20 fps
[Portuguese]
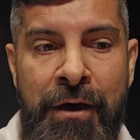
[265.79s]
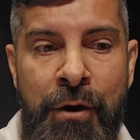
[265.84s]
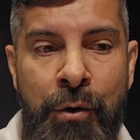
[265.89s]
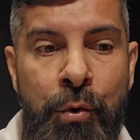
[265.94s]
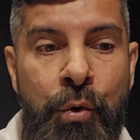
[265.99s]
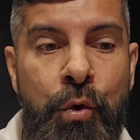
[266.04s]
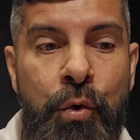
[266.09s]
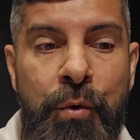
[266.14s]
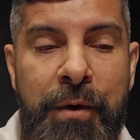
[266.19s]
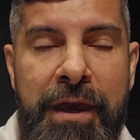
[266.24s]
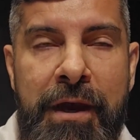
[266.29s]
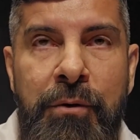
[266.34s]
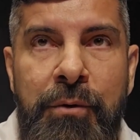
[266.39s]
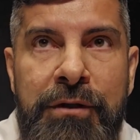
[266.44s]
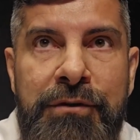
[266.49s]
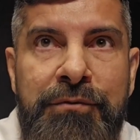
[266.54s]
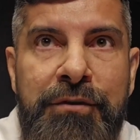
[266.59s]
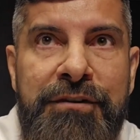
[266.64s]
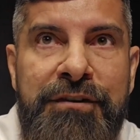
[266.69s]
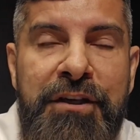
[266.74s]
O ruim é
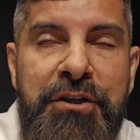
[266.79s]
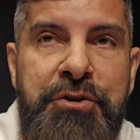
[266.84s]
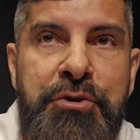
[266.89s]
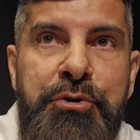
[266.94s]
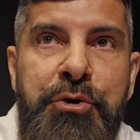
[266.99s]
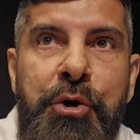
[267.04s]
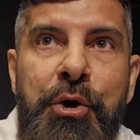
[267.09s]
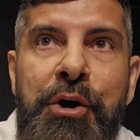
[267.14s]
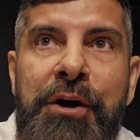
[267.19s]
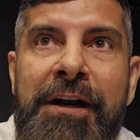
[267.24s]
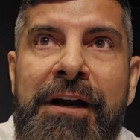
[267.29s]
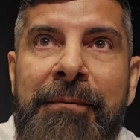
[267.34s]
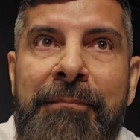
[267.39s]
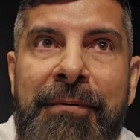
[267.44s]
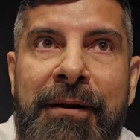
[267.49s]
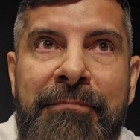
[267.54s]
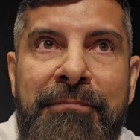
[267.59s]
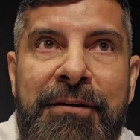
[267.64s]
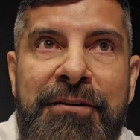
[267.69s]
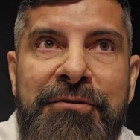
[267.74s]
quando você joga
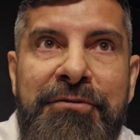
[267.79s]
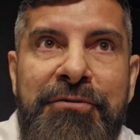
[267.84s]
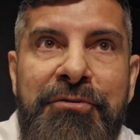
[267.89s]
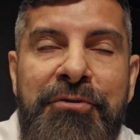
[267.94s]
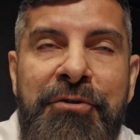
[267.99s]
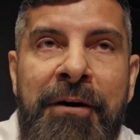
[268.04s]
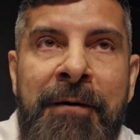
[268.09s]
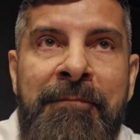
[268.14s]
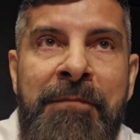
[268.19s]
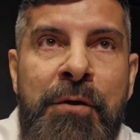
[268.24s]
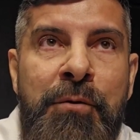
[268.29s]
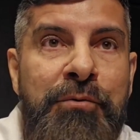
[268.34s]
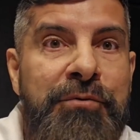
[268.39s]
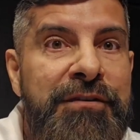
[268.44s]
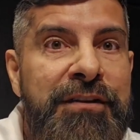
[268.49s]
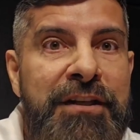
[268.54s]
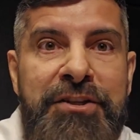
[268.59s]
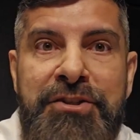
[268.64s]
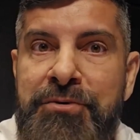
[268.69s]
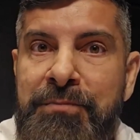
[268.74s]
para a pessoa um
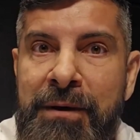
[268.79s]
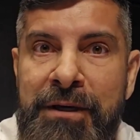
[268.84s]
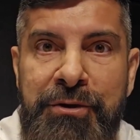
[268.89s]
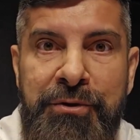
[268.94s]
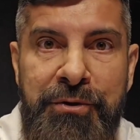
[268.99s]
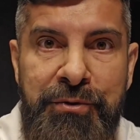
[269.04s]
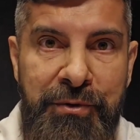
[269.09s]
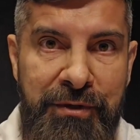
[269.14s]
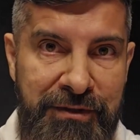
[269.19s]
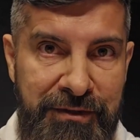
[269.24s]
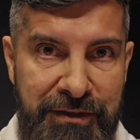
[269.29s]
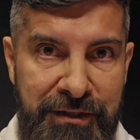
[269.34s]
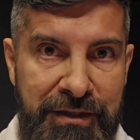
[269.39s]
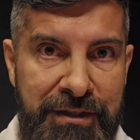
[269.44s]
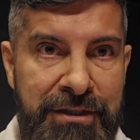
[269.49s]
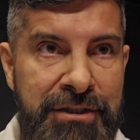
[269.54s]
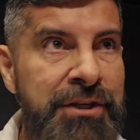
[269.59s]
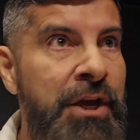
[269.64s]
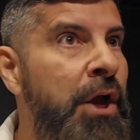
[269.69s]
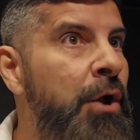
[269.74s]
sentimento que não
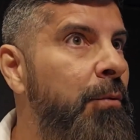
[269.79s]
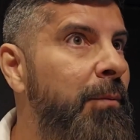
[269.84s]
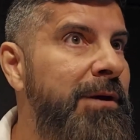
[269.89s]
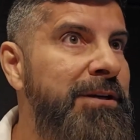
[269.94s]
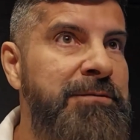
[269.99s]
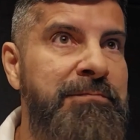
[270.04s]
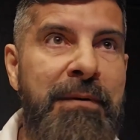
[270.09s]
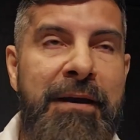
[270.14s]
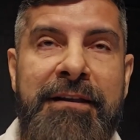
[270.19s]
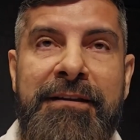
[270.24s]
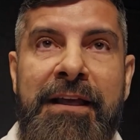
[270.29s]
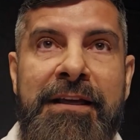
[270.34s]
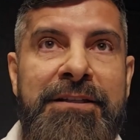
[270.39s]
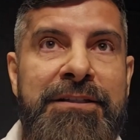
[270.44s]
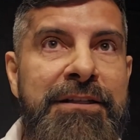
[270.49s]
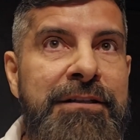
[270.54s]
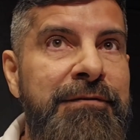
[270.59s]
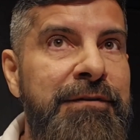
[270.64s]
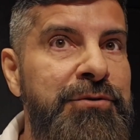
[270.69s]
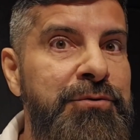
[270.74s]
existe, uma
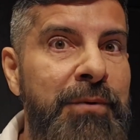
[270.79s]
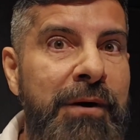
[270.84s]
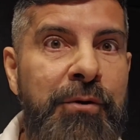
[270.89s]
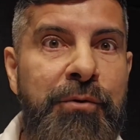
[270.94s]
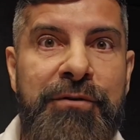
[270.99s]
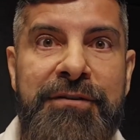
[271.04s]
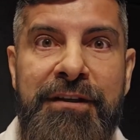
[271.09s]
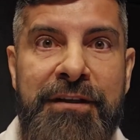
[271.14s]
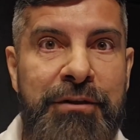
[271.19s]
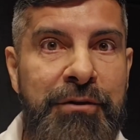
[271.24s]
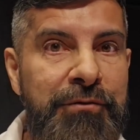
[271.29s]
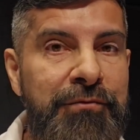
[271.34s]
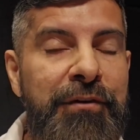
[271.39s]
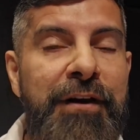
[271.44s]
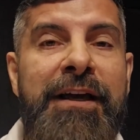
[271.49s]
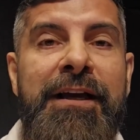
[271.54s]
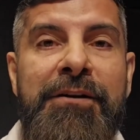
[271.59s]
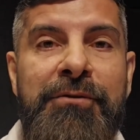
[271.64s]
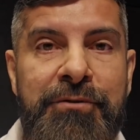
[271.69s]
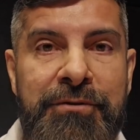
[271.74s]
expectativa de uma coisa que não
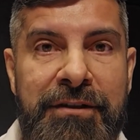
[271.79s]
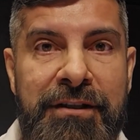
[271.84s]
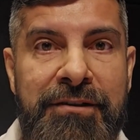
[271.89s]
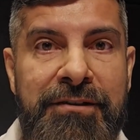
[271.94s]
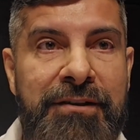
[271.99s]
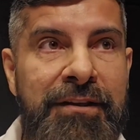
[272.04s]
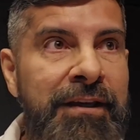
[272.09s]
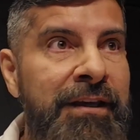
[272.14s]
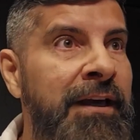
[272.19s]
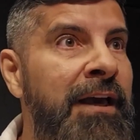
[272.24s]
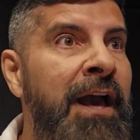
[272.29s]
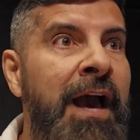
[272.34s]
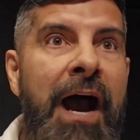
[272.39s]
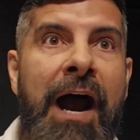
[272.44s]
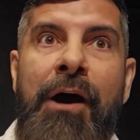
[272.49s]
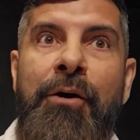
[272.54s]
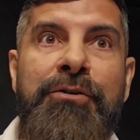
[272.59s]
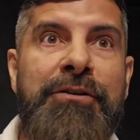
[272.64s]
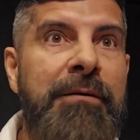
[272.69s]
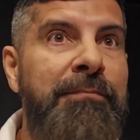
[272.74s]
vai acontecer,
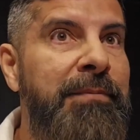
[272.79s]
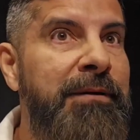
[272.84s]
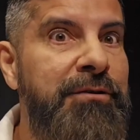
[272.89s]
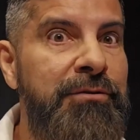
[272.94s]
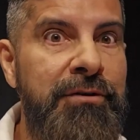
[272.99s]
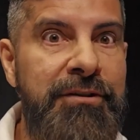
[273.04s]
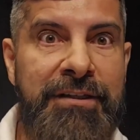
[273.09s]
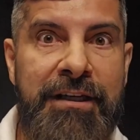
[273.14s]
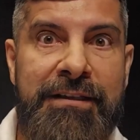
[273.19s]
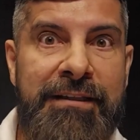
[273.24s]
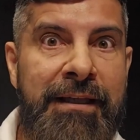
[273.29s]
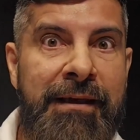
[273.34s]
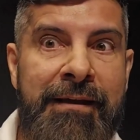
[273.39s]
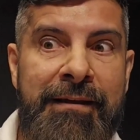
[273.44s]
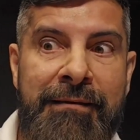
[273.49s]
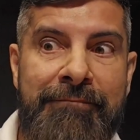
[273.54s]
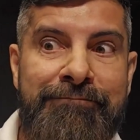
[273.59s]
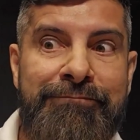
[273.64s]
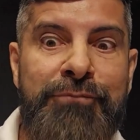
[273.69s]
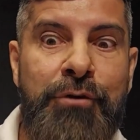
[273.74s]
a outra pessoa já
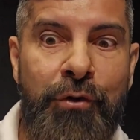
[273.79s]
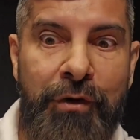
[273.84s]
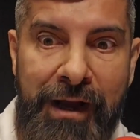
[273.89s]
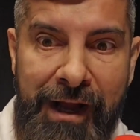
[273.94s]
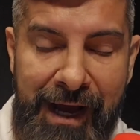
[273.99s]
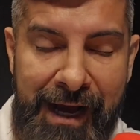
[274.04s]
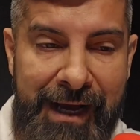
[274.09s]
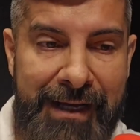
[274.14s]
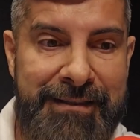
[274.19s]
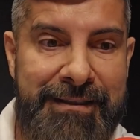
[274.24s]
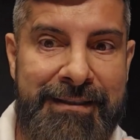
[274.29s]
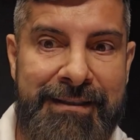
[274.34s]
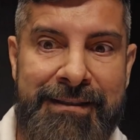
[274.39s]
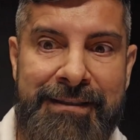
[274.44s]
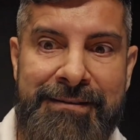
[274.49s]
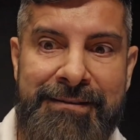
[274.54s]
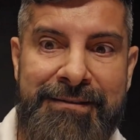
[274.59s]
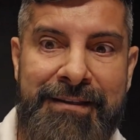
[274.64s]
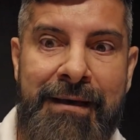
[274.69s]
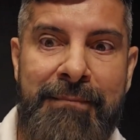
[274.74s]
está
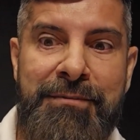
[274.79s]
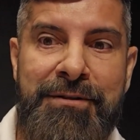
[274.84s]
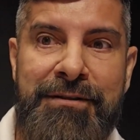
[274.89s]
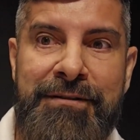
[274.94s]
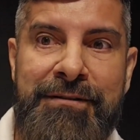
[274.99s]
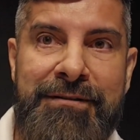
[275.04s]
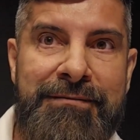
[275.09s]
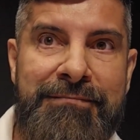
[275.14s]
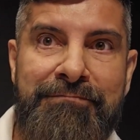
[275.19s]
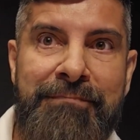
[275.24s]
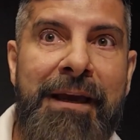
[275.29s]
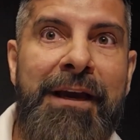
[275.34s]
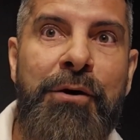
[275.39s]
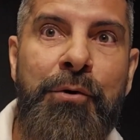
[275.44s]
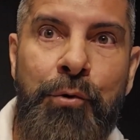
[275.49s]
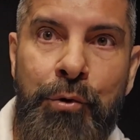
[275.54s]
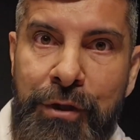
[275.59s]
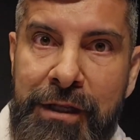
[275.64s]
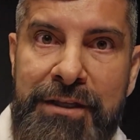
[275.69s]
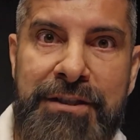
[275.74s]
tocada, sabe,
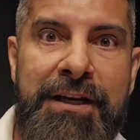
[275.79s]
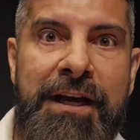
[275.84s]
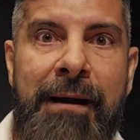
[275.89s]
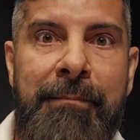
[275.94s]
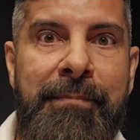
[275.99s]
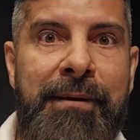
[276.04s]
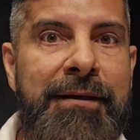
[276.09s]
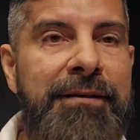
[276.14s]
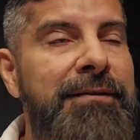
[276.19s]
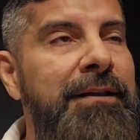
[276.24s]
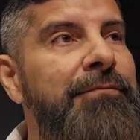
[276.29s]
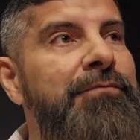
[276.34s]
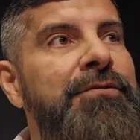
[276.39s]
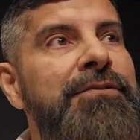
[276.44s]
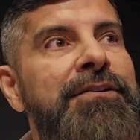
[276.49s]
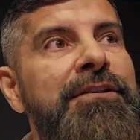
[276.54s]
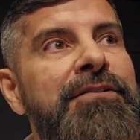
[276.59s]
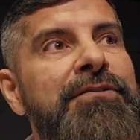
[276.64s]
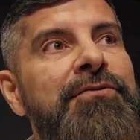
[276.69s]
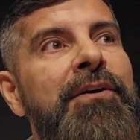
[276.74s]
mergulha de cabeça e
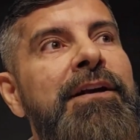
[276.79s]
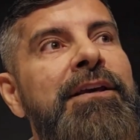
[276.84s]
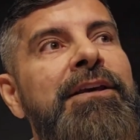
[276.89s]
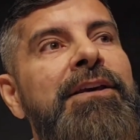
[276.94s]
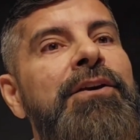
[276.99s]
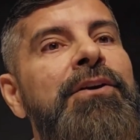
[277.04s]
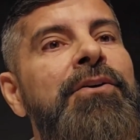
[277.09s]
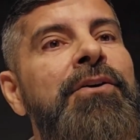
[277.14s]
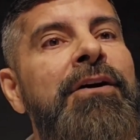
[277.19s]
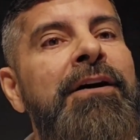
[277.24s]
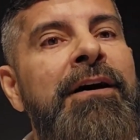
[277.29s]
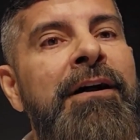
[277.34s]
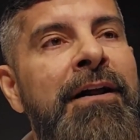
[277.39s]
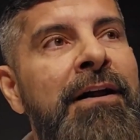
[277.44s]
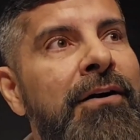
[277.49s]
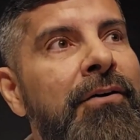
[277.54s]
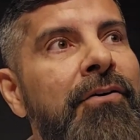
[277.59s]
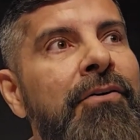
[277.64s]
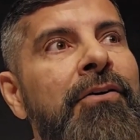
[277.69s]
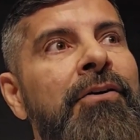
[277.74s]
você só aqui, ó,
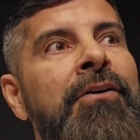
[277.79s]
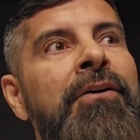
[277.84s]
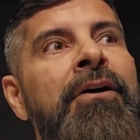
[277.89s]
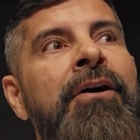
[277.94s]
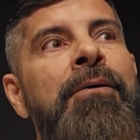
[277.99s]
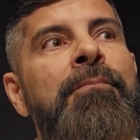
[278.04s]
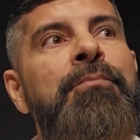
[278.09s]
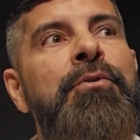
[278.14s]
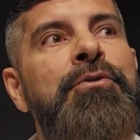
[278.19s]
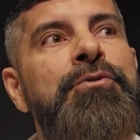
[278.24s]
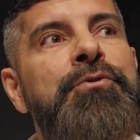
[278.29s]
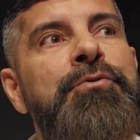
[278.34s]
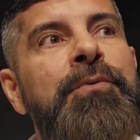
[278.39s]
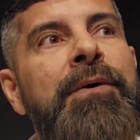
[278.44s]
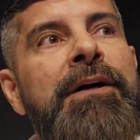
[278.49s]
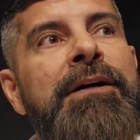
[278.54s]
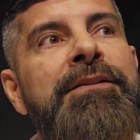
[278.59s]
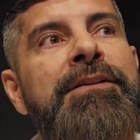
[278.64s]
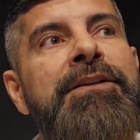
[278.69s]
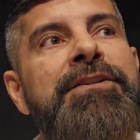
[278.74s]
ó,
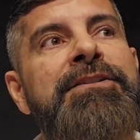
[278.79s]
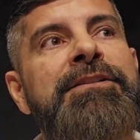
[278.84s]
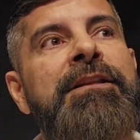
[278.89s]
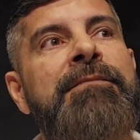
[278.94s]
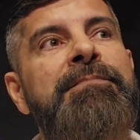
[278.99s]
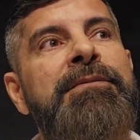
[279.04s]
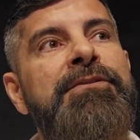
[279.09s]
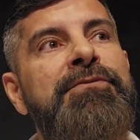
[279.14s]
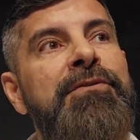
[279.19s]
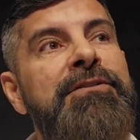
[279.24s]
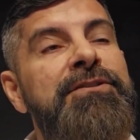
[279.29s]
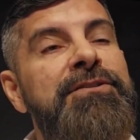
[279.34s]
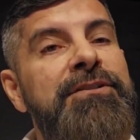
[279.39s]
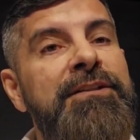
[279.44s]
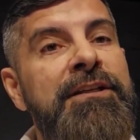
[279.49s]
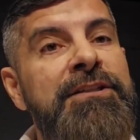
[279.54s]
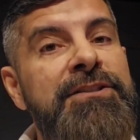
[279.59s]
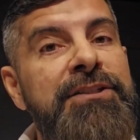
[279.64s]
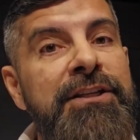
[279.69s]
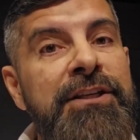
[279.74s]
pontuando, deixando a pessoa
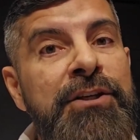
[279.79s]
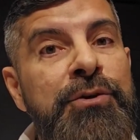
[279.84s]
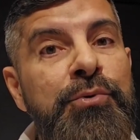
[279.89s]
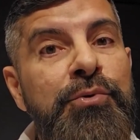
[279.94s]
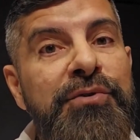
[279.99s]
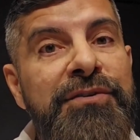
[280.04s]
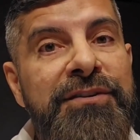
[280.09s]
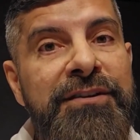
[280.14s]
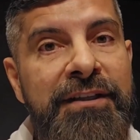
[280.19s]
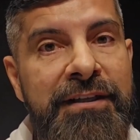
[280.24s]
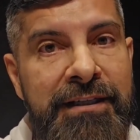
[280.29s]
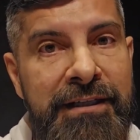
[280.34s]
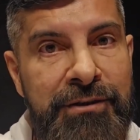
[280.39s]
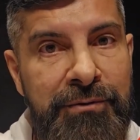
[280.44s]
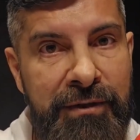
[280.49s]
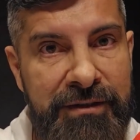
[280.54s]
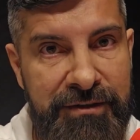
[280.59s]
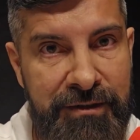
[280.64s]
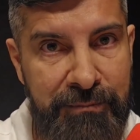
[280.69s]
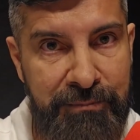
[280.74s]
distante e
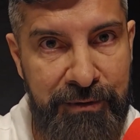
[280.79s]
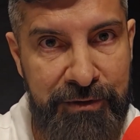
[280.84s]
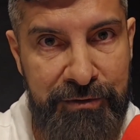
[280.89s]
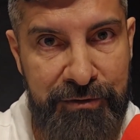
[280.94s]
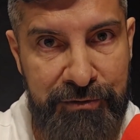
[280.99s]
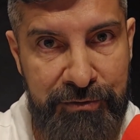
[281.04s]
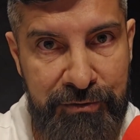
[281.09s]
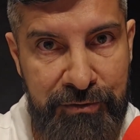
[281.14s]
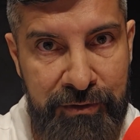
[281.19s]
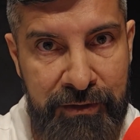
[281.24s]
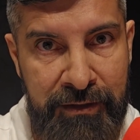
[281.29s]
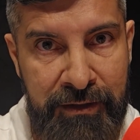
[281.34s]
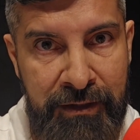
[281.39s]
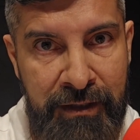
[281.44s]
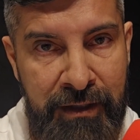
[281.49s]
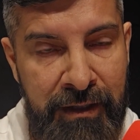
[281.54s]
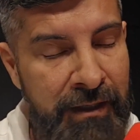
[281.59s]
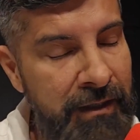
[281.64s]
usando essa pessoa.